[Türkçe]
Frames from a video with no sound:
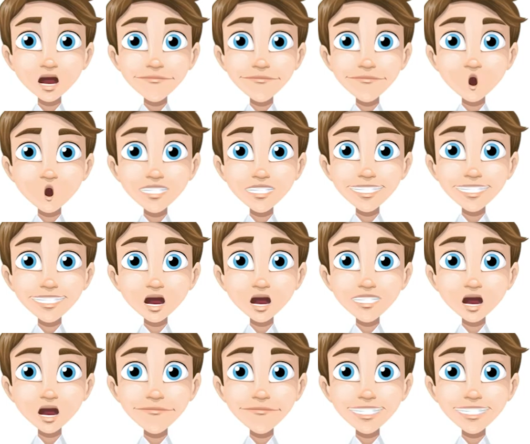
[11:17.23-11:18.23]
basit
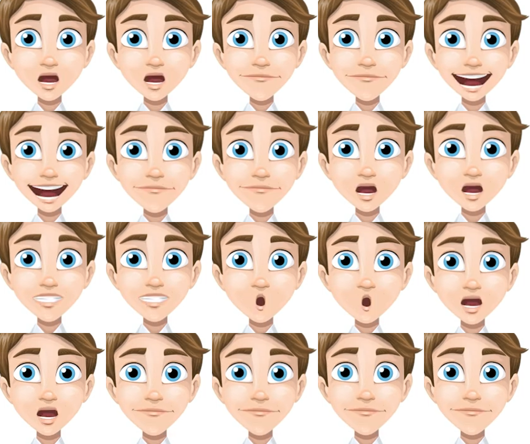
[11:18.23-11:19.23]
mesnet 4
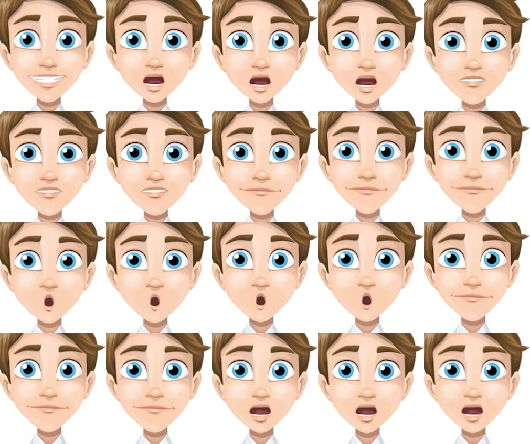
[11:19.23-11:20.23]
noktasından bir tarafta 1
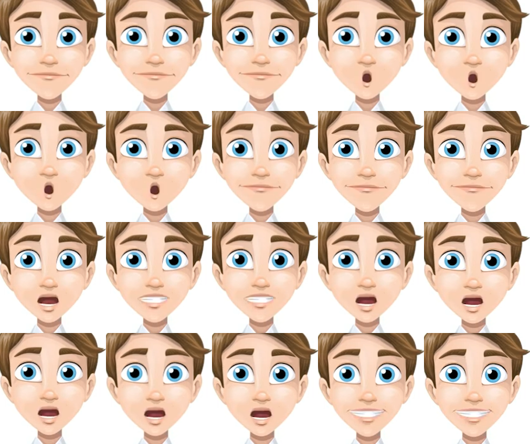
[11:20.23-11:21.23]
noktası düğüm noktası
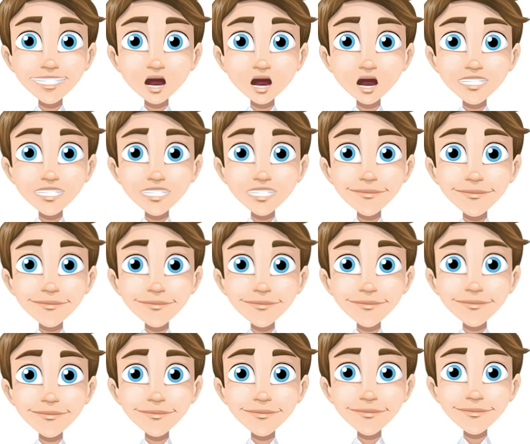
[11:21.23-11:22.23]
yani ankastre.
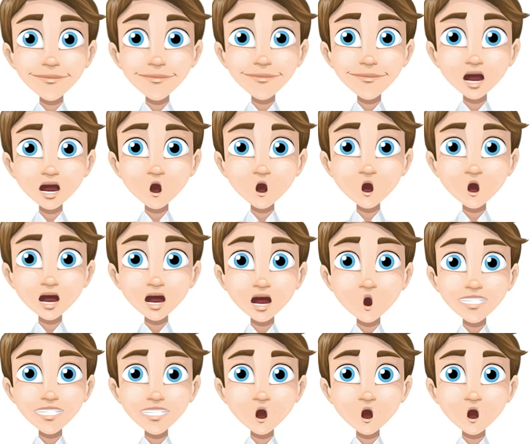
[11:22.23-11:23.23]
Bu o zaman
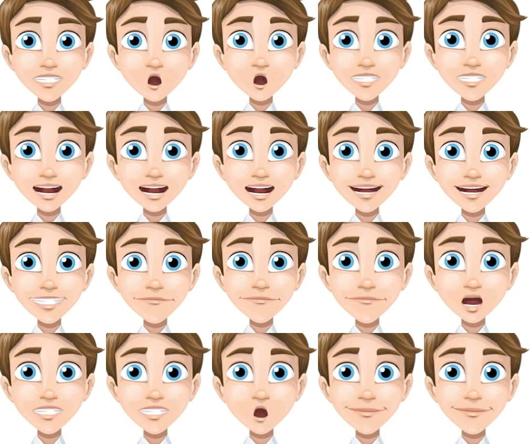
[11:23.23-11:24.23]
3 sayısıyla işlem
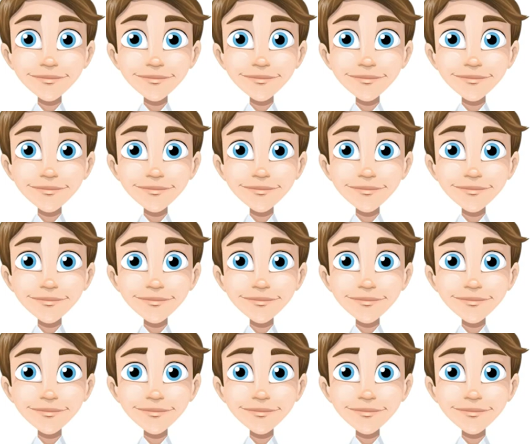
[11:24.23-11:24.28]
yapıyorum.